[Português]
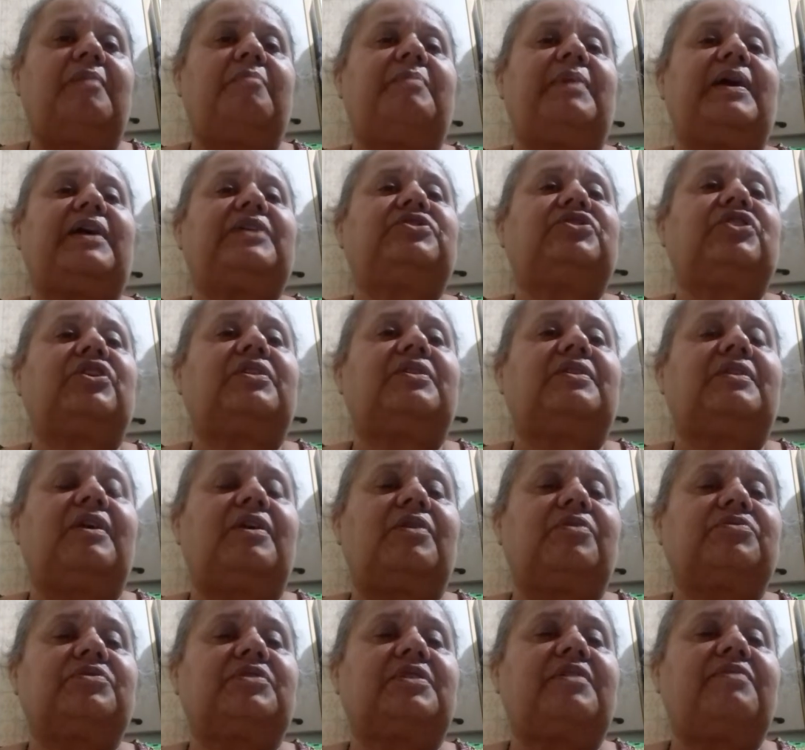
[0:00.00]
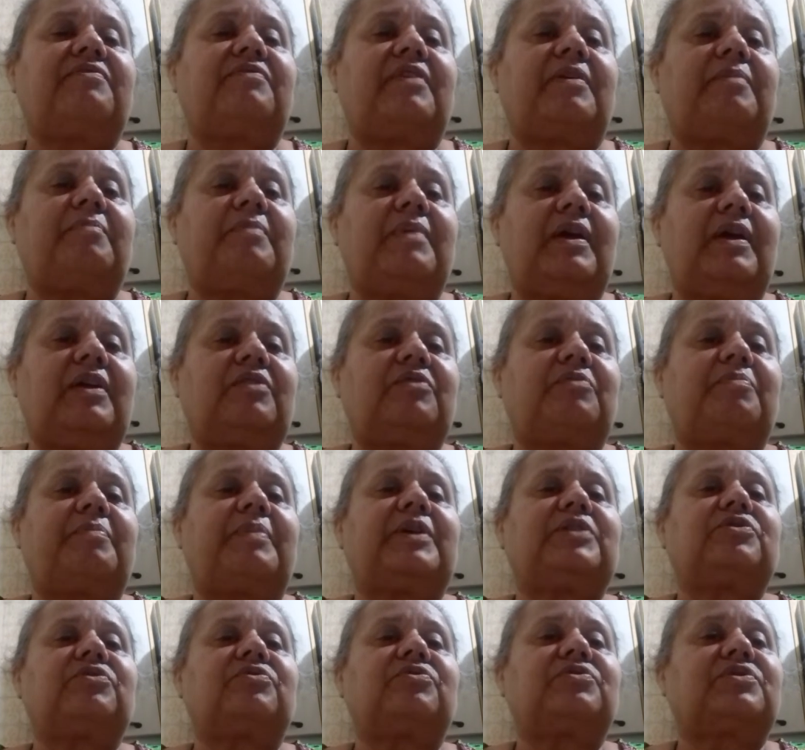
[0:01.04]
Pede a Deus livramento,
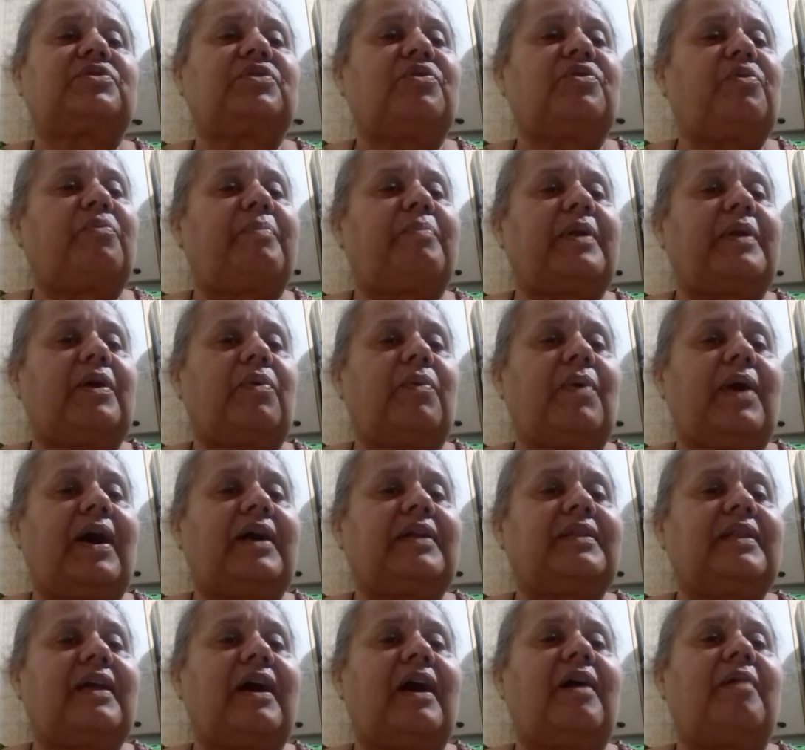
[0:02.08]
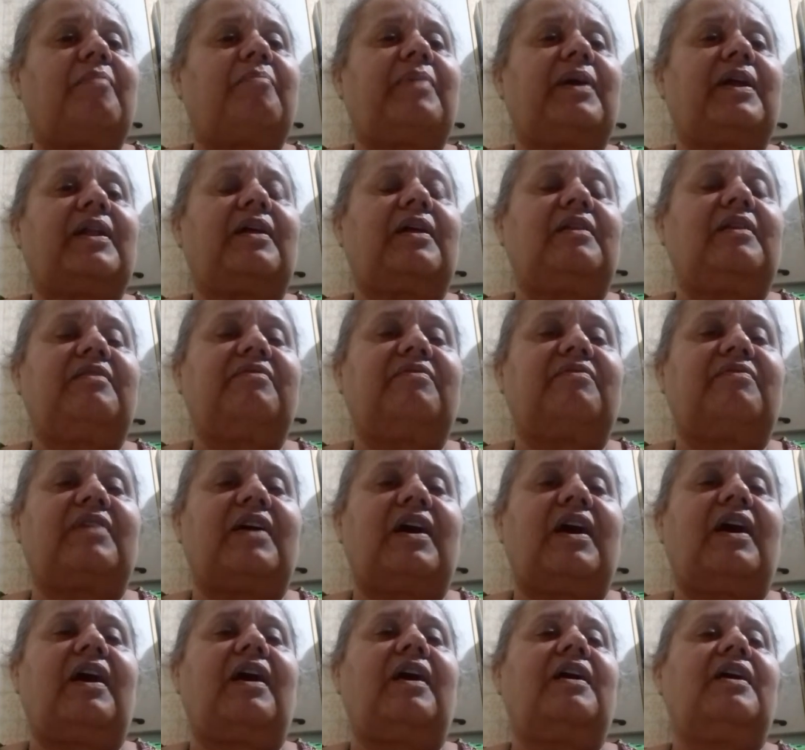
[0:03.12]
pede ao Senhor para guardar, para
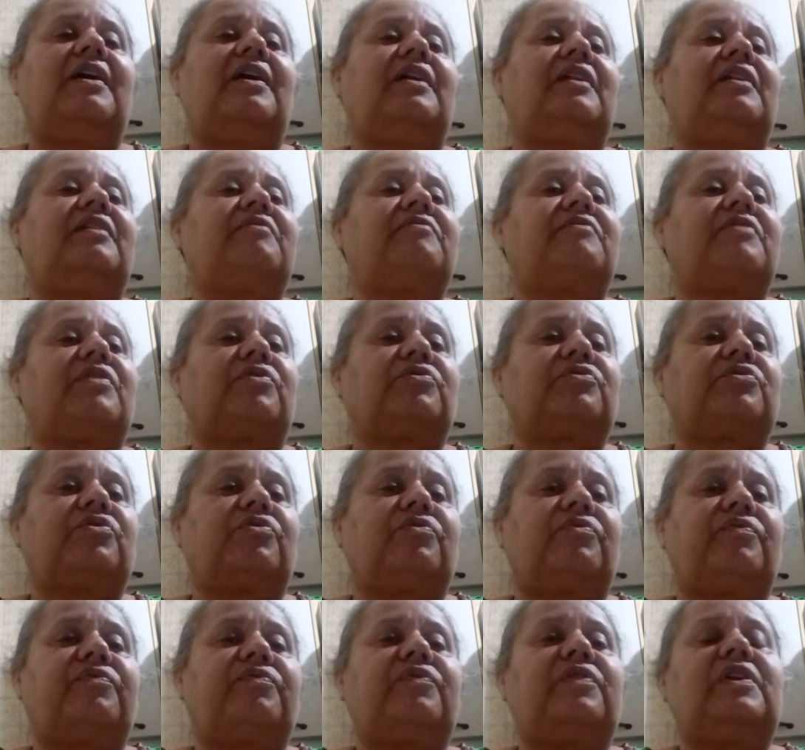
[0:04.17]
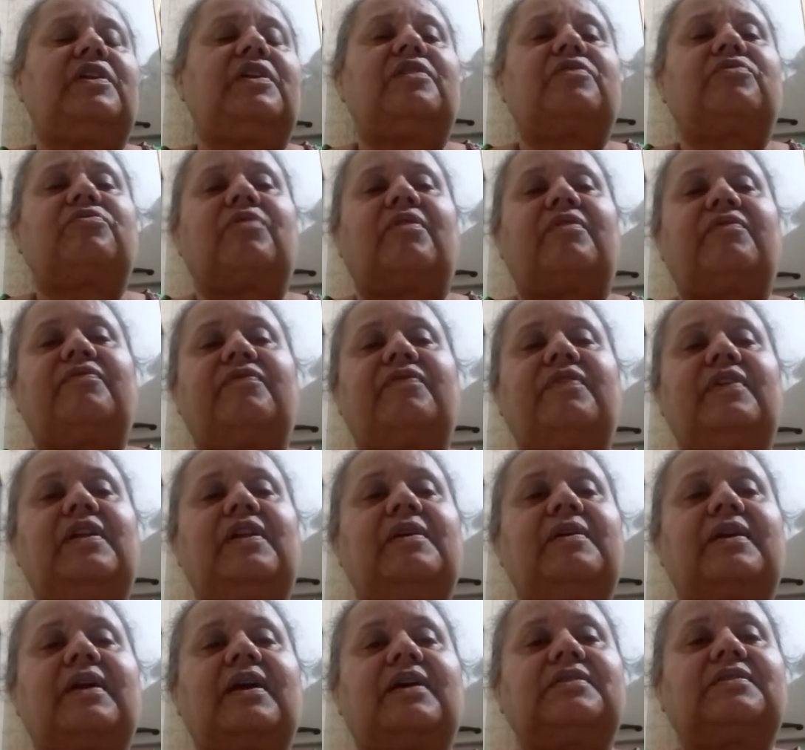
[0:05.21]
livrar, livrar o teu filho, a tua
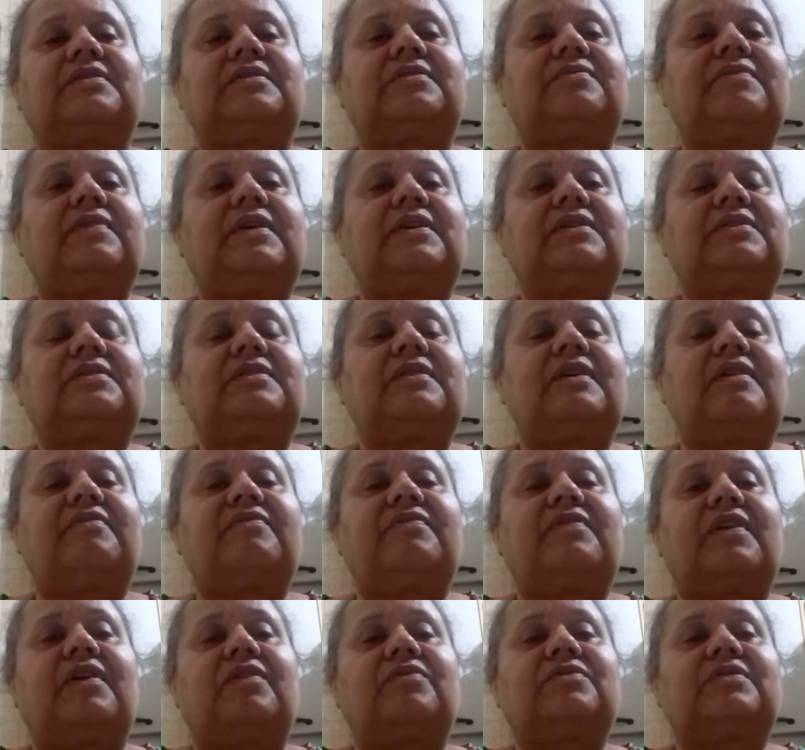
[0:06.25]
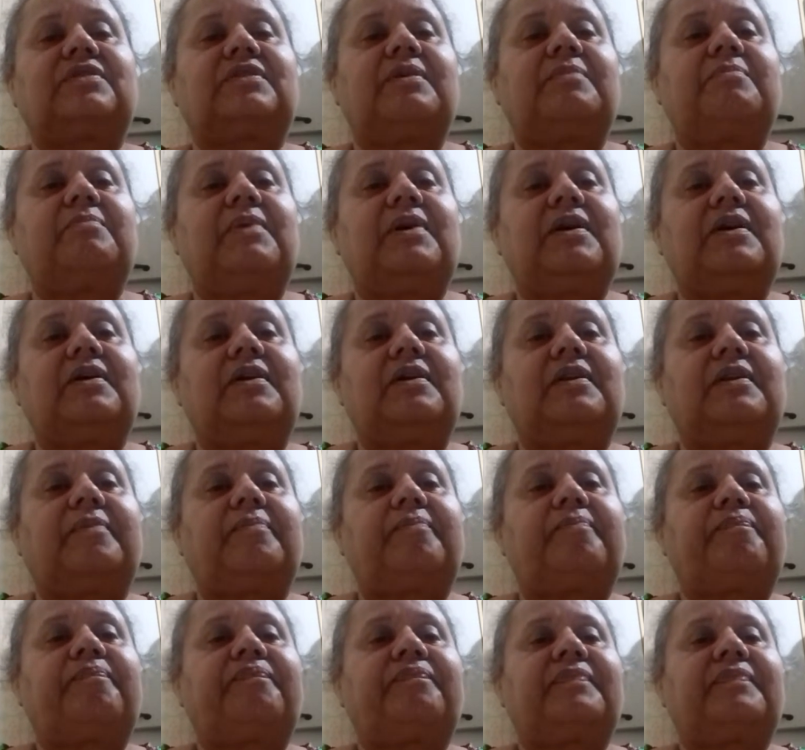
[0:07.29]
filha, que às vezes, né, final de semana,